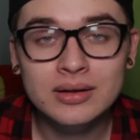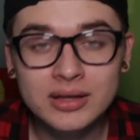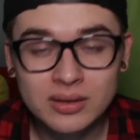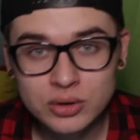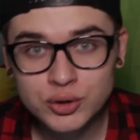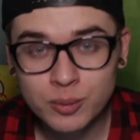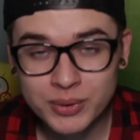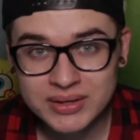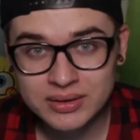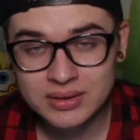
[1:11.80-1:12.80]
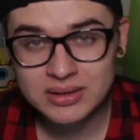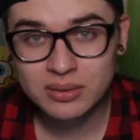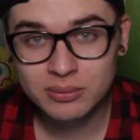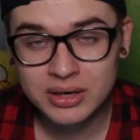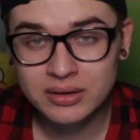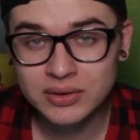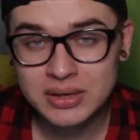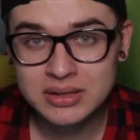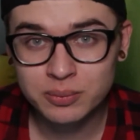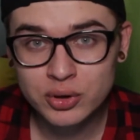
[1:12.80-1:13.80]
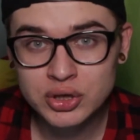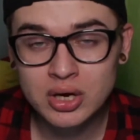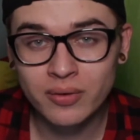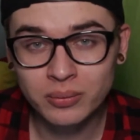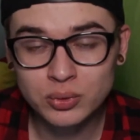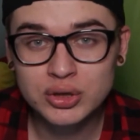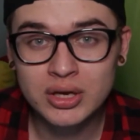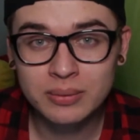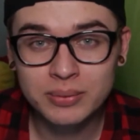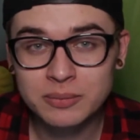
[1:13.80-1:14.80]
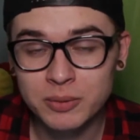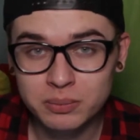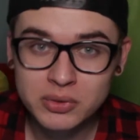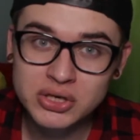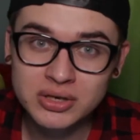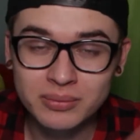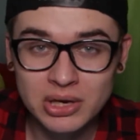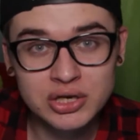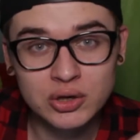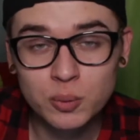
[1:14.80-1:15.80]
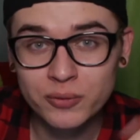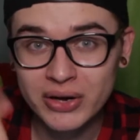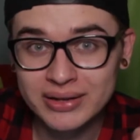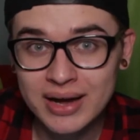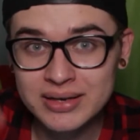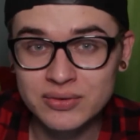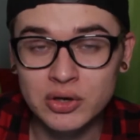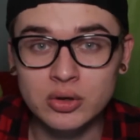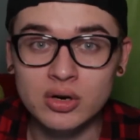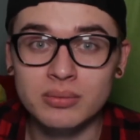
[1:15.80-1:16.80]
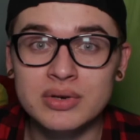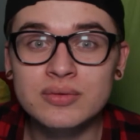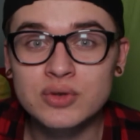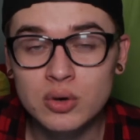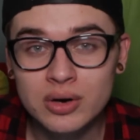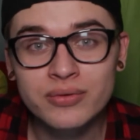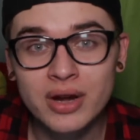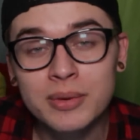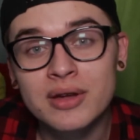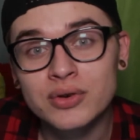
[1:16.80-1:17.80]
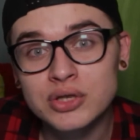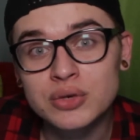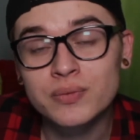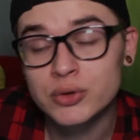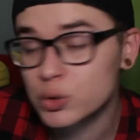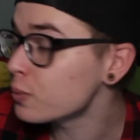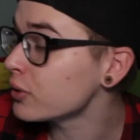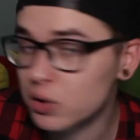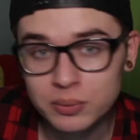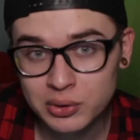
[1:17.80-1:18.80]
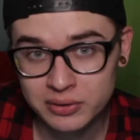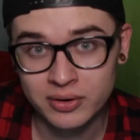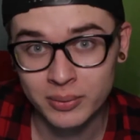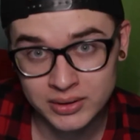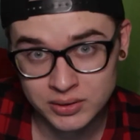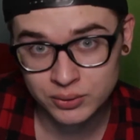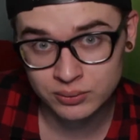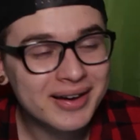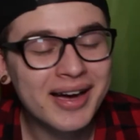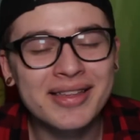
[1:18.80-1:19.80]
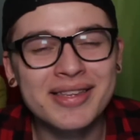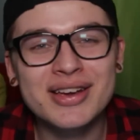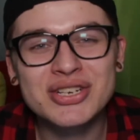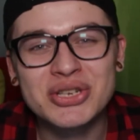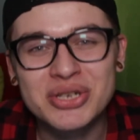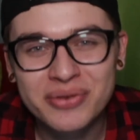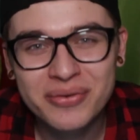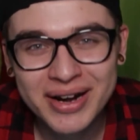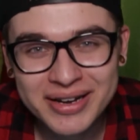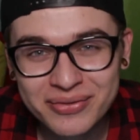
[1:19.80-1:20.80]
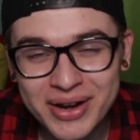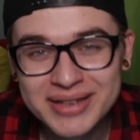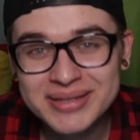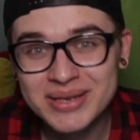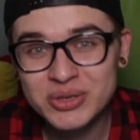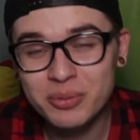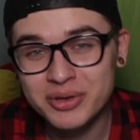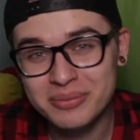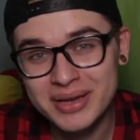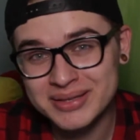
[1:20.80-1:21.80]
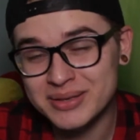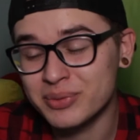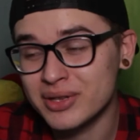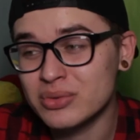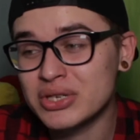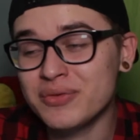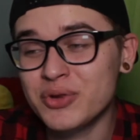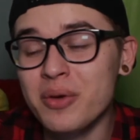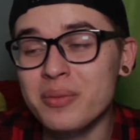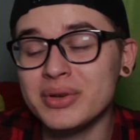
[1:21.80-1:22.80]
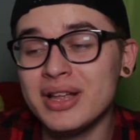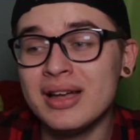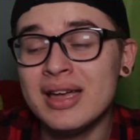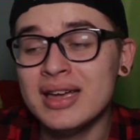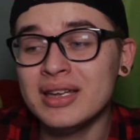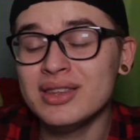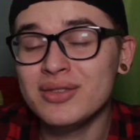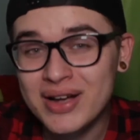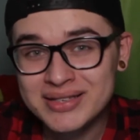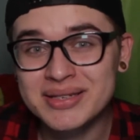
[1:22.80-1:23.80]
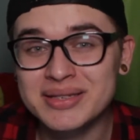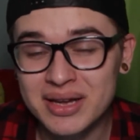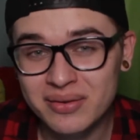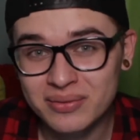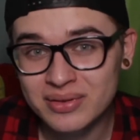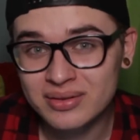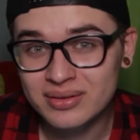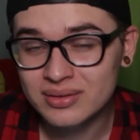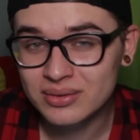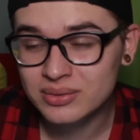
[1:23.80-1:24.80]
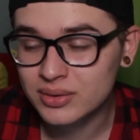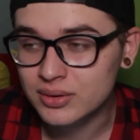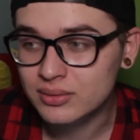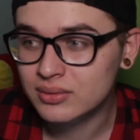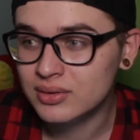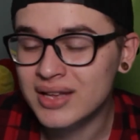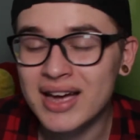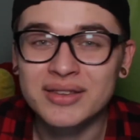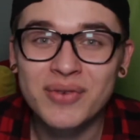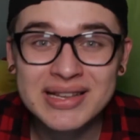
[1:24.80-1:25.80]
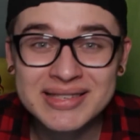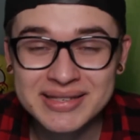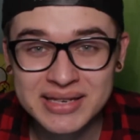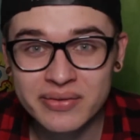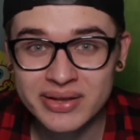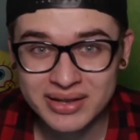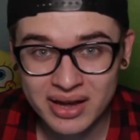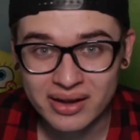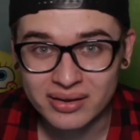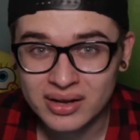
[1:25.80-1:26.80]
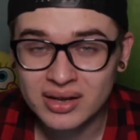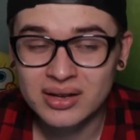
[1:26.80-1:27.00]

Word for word: Для того, чтобы присоединиться к молитвенной цепочке, вам нужно быть подписчиком нашей группы ВКонтакте, в которой мы в скором времени выложим всю подробную информацию. Конечно же, февраль является особенным месяцем, потому что в нем было 29... Ой. Да, 29 дней